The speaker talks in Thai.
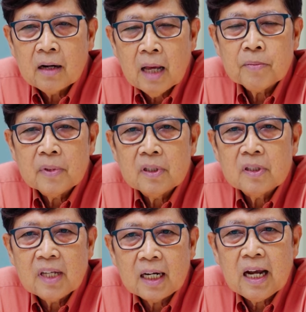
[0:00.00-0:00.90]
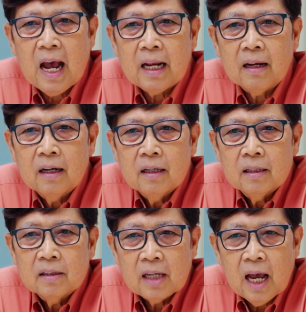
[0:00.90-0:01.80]
รับสกาด
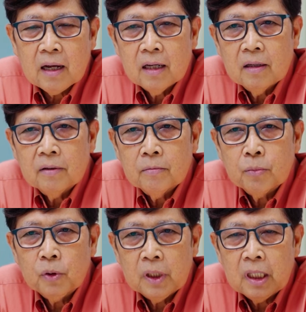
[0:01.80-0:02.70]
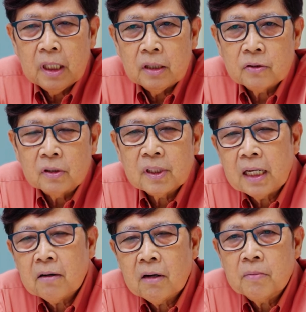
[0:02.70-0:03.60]
จากผู้ที่สนใจ
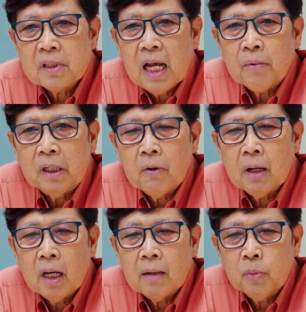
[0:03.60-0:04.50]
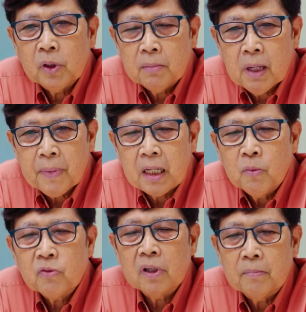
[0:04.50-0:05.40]
เข้ารับอิสลาม หรือว่าผู้ที่มาเป็น
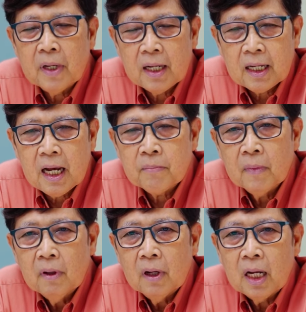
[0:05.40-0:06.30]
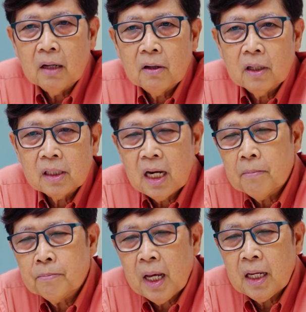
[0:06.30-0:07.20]
มุสลิมนะครับ แล้วก็จะ
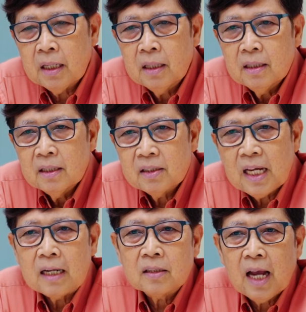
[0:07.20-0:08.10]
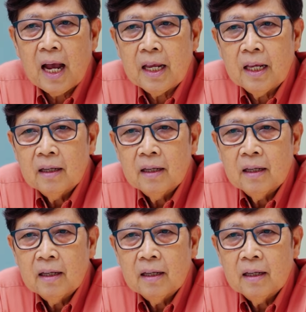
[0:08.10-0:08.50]
นำไปแจกจ่าย